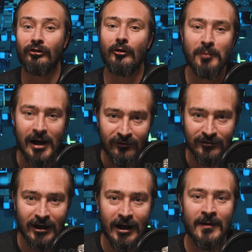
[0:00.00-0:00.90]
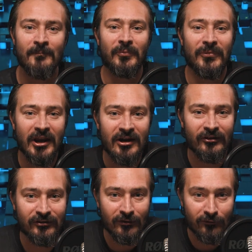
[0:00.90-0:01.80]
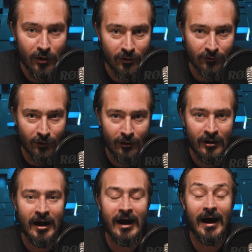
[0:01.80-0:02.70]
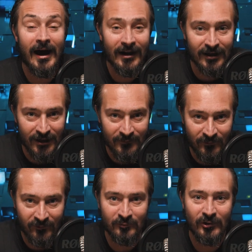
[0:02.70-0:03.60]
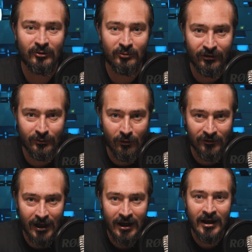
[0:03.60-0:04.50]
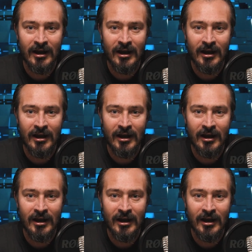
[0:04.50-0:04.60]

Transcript: Co prawda, nie jest to Volvo, ale w myśl przysłowia,